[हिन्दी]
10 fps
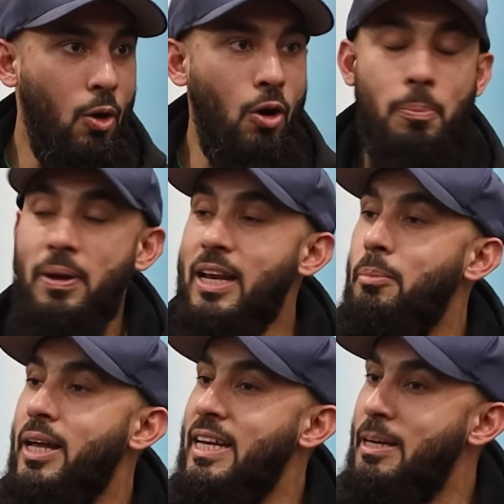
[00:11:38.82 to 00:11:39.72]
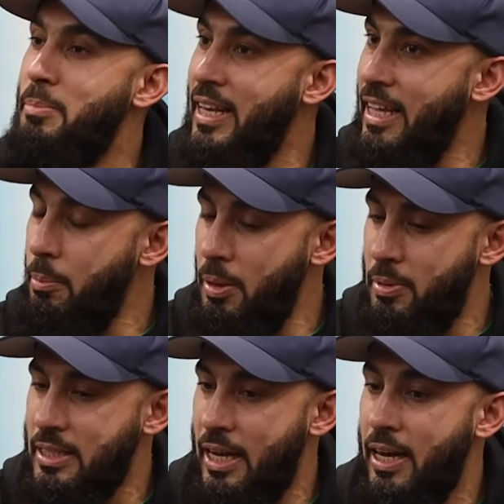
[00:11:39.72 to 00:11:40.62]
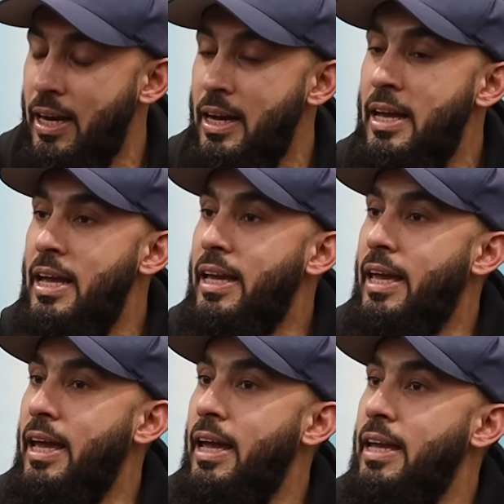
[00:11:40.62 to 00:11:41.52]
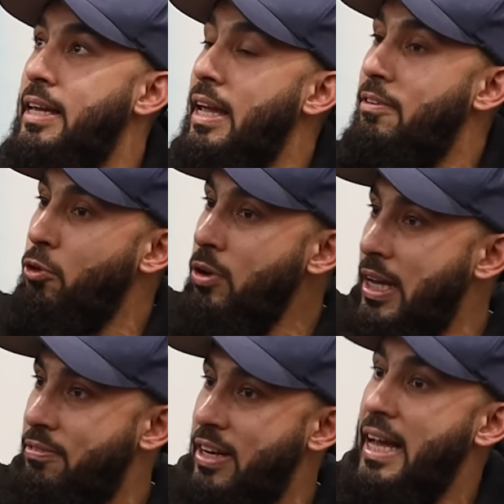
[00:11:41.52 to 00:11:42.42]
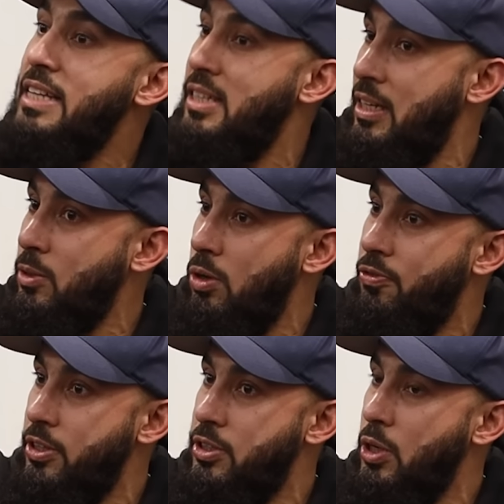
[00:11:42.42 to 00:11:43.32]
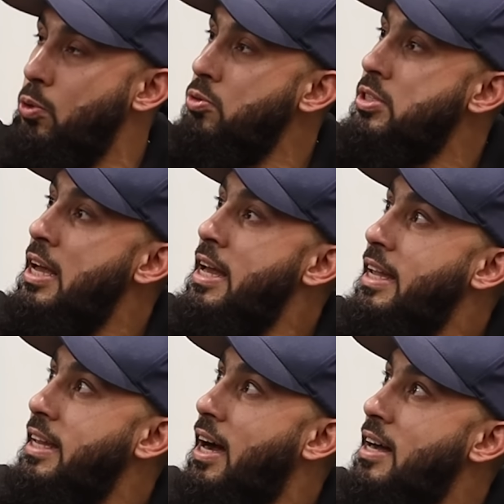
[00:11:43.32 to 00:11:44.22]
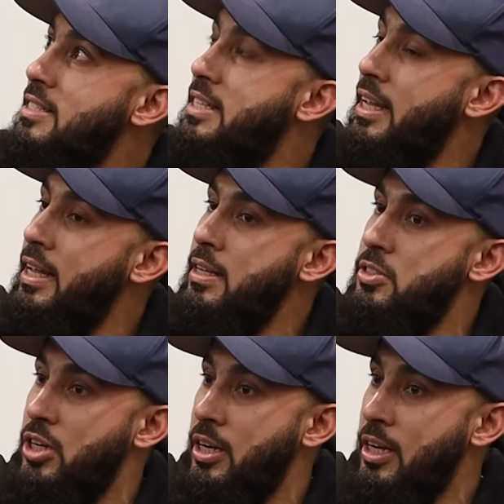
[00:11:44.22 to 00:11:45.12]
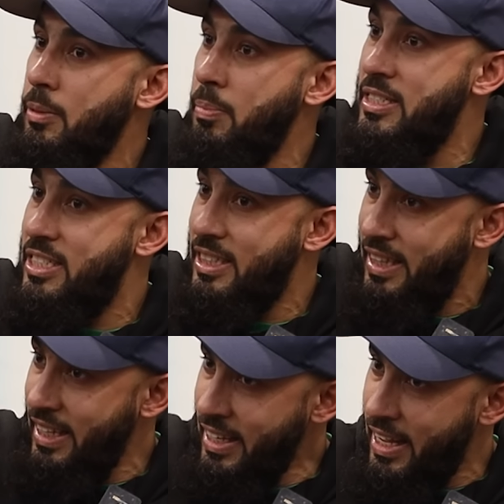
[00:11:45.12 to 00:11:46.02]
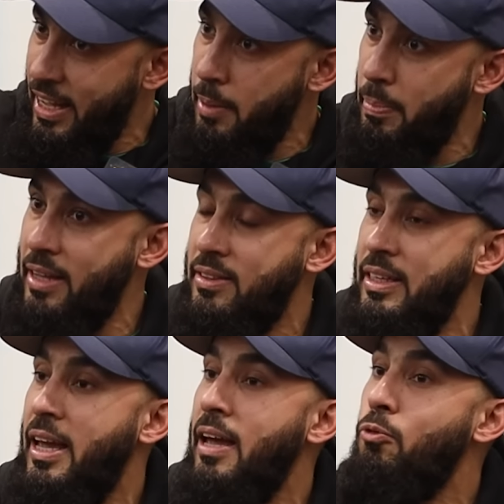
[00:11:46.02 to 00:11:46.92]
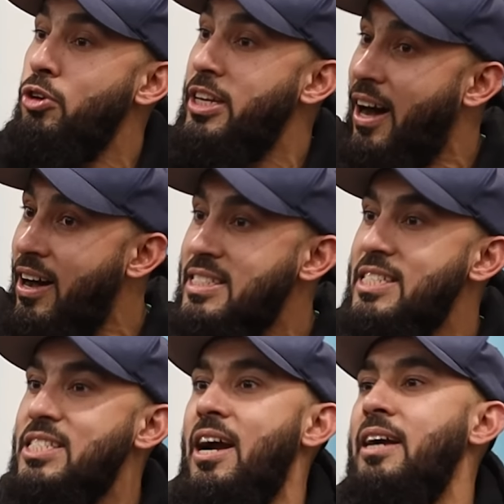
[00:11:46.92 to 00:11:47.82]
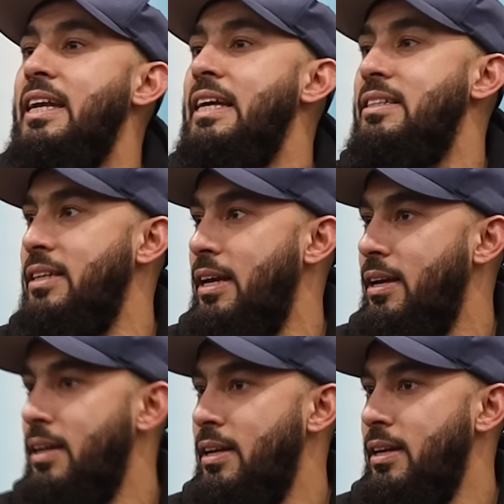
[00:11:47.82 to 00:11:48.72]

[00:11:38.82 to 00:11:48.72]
और फिर हमारे नबी ने ये भी बताया कि ये वो लेवल है जन्नतफरदौस यहाँ से जन्नत में जितनी नहरें बहती हैं वो यहाँ से स्टार्ट लेती हैं